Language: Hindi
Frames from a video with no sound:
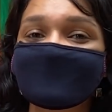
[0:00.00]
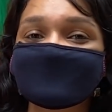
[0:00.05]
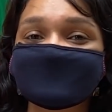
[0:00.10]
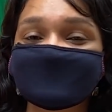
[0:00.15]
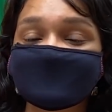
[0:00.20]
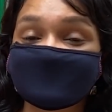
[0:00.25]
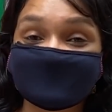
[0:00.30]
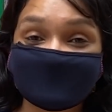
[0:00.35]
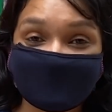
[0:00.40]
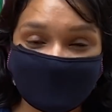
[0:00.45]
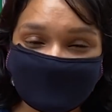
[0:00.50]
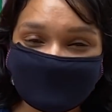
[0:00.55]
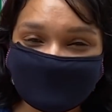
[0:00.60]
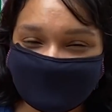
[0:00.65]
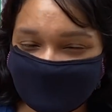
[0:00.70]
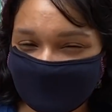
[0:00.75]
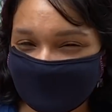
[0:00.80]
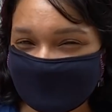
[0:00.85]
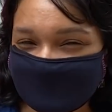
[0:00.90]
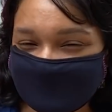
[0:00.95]
शी इज़ एट
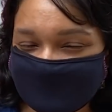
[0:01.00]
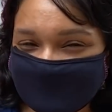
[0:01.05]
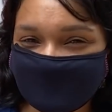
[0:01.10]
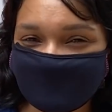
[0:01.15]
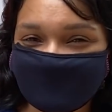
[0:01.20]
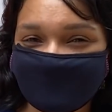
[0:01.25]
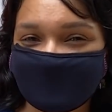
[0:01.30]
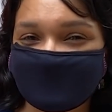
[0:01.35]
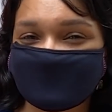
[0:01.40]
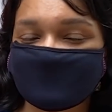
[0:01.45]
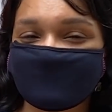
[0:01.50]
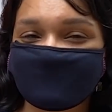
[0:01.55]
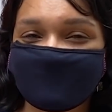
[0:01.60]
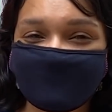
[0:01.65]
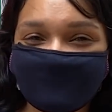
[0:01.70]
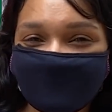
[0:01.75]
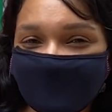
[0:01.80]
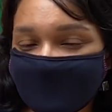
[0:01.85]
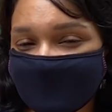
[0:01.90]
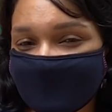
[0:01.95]
अ रैली समवेयर सो वी
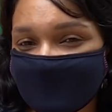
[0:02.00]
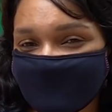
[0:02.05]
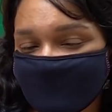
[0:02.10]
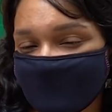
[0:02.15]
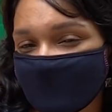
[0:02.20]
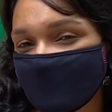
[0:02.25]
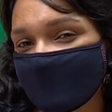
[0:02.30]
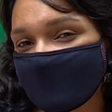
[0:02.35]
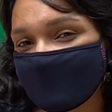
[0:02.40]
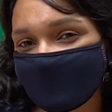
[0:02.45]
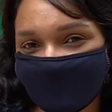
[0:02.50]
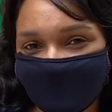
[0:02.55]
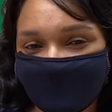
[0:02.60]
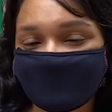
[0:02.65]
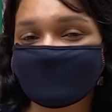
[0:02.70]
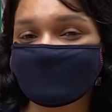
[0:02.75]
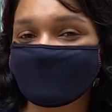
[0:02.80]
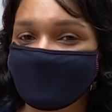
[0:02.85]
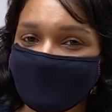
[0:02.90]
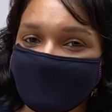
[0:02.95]
आर वेटिंग फॉर
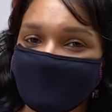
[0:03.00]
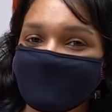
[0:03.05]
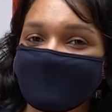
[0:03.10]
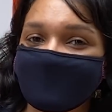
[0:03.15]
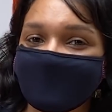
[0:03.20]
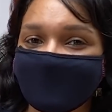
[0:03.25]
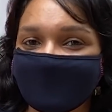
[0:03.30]
हर टू कम